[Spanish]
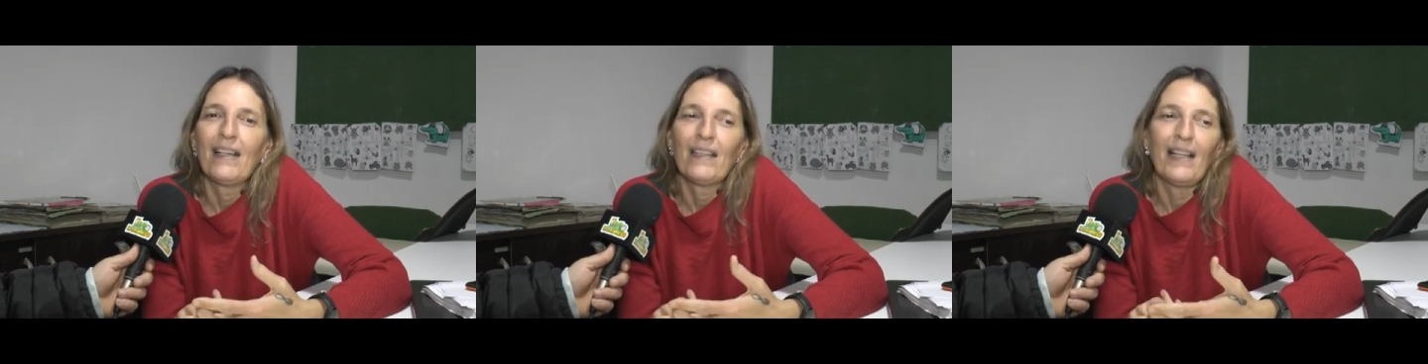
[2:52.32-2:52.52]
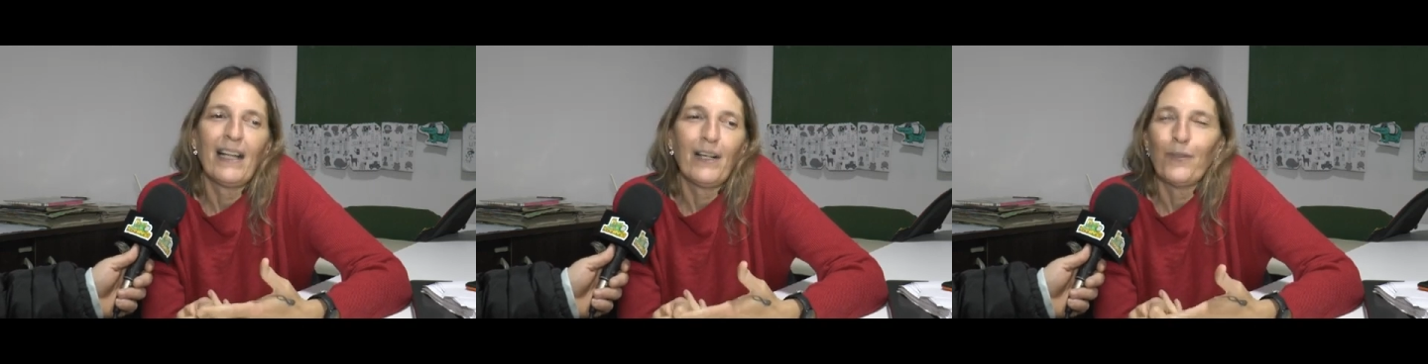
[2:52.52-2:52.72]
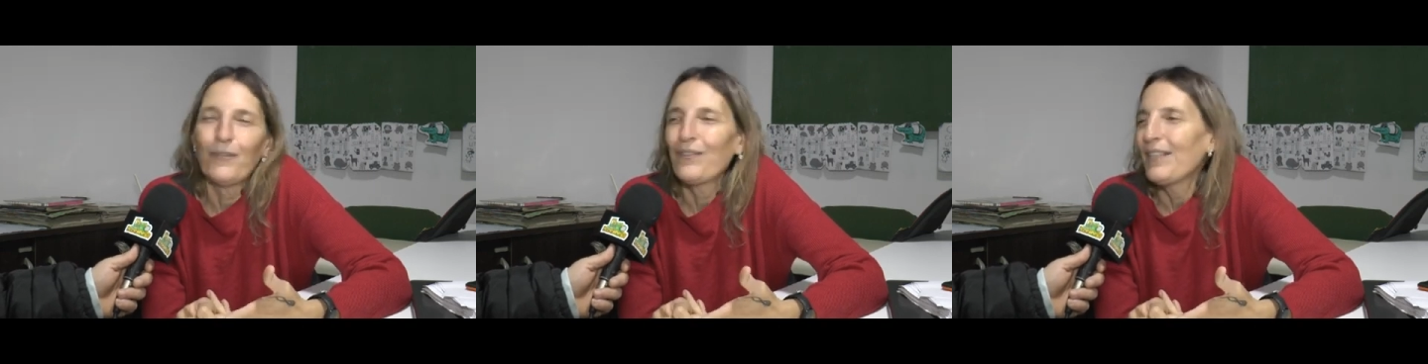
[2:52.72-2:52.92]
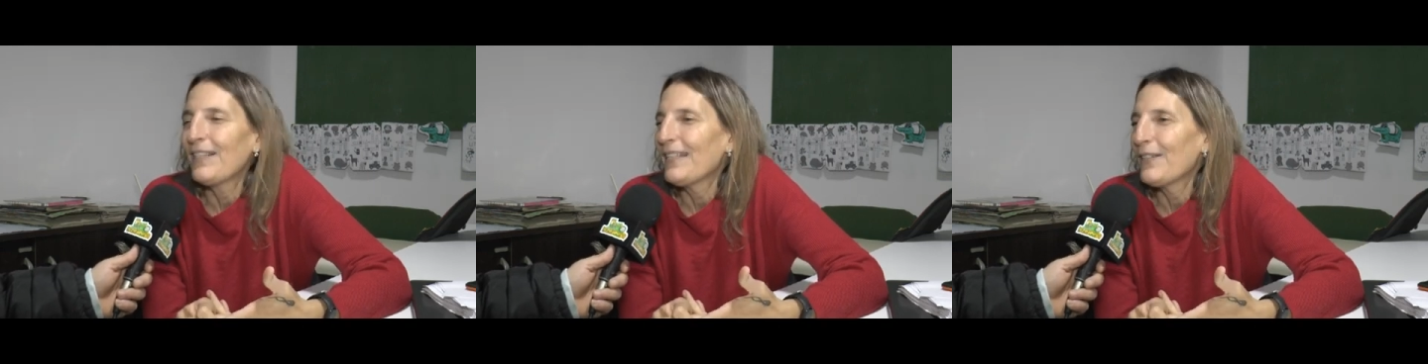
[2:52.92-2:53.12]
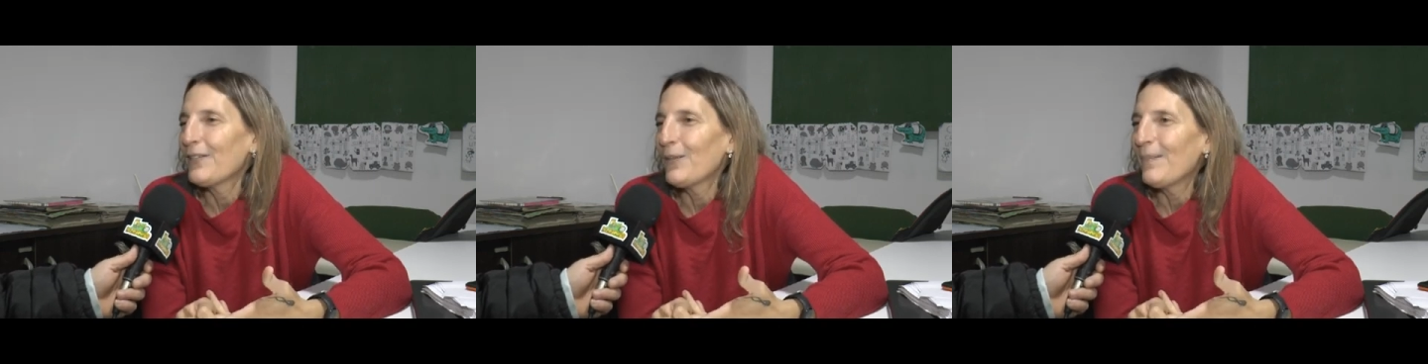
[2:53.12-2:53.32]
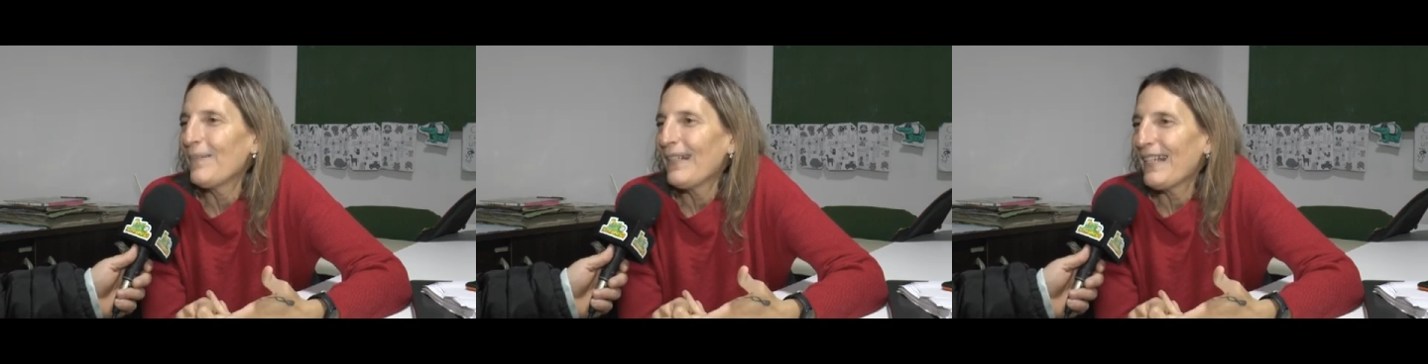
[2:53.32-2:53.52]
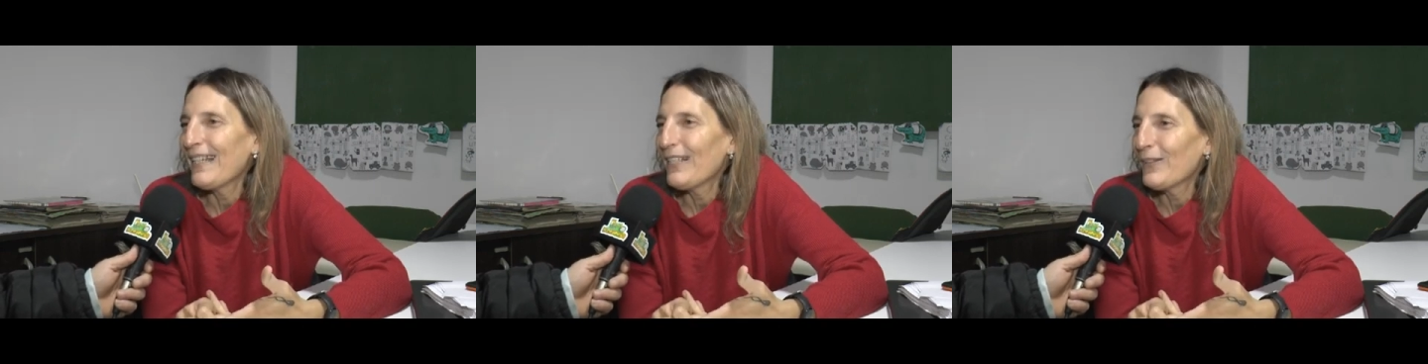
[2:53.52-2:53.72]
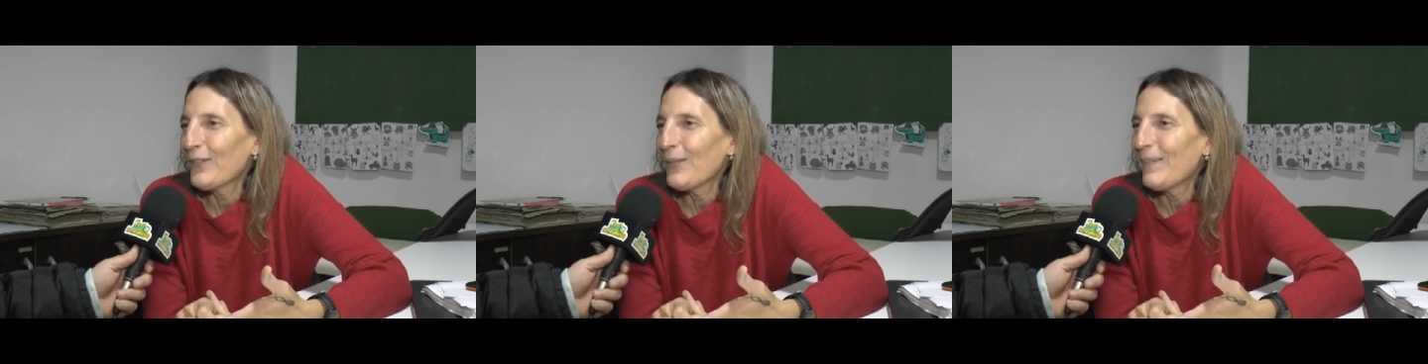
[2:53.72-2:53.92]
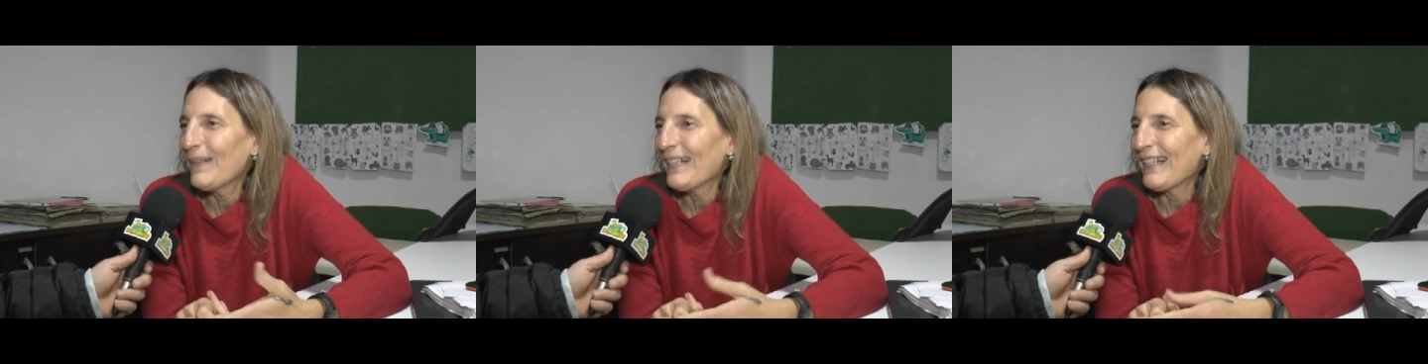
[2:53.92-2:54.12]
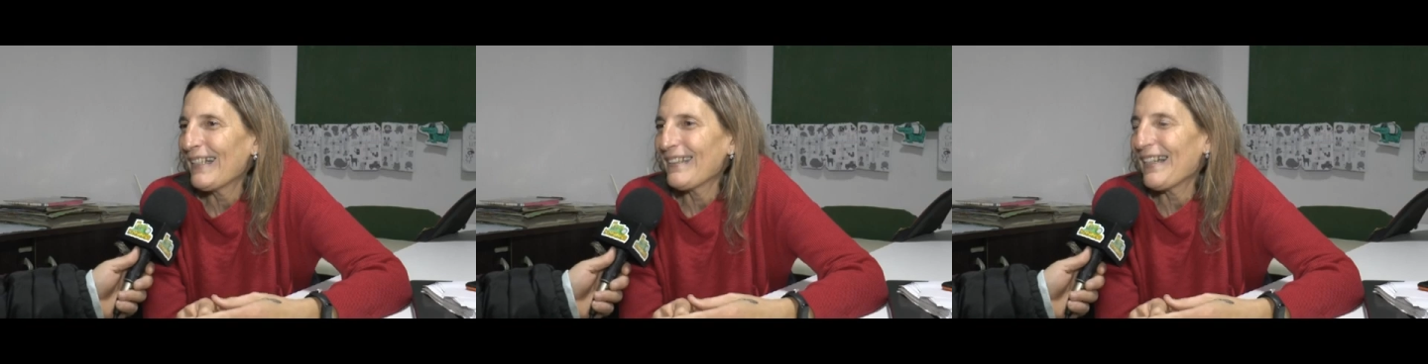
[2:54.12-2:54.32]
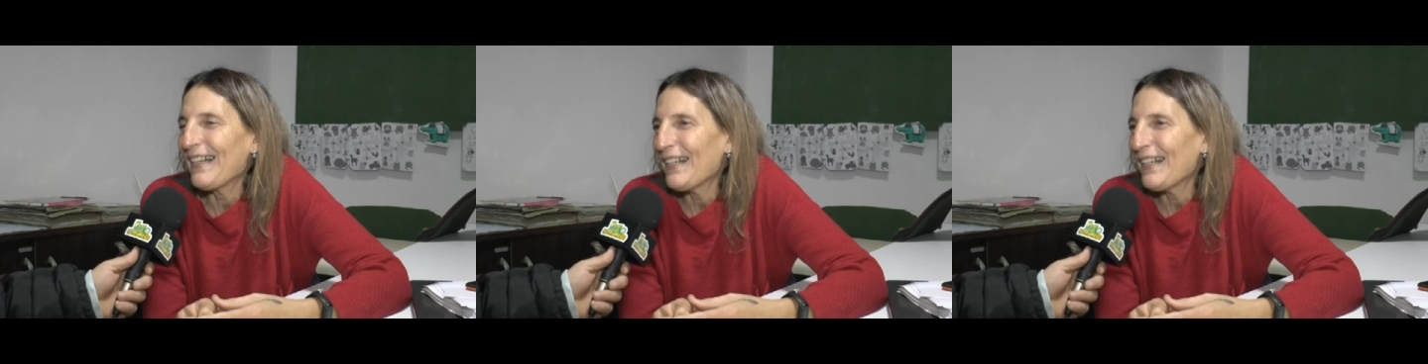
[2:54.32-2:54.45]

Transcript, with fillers: las consignas son para eso, para que se